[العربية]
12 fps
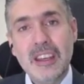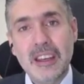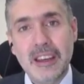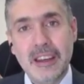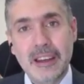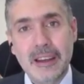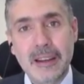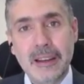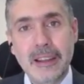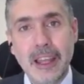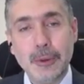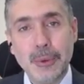آه،
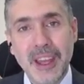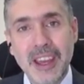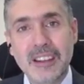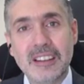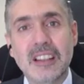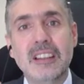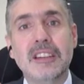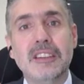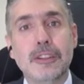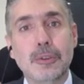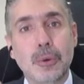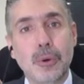لانه دخلت هلا
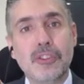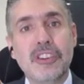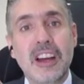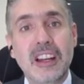تكنولوجيا